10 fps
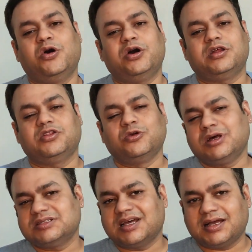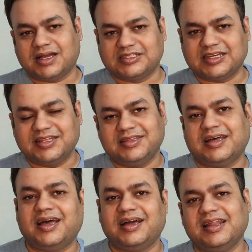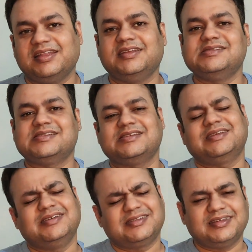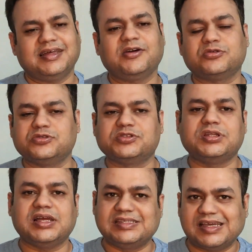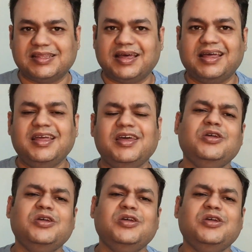और थोड़ा सा अच्छा दिन था अगला दिन जैसे थर्सडे था कुछ उस दिन अच्छा था